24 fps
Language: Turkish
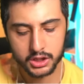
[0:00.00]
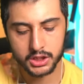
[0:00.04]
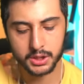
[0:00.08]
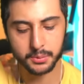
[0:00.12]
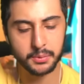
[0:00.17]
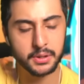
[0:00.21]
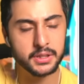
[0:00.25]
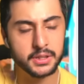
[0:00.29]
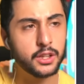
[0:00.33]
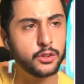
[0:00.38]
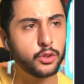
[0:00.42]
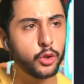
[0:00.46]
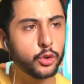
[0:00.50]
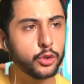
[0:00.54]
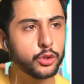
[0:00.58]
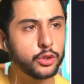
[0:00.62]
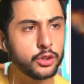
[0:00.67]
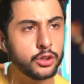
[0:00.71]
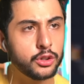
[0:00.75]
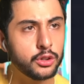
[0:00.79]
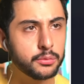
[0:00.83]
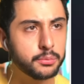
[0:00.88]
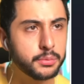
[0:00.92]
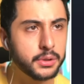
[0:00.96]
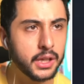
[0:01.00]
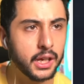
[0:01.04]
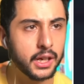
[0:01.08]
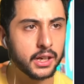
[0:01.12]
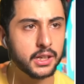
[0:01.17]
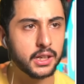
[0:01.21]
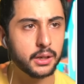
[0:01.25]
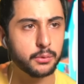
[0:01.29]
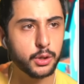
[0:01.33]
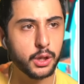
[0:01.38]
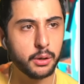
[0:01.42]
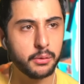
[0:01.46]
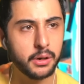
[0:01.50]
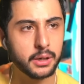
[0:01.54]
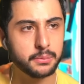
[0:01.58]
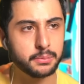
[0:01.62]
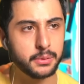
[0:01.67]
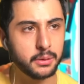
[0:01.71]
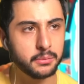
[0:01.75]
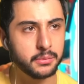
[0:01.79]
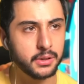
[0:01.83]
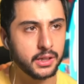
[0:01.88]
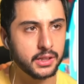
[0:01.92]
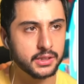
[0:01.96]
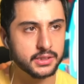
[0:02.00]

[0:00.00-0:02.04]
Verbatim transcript: Kime dedi onu? Bir dakika buna bakmam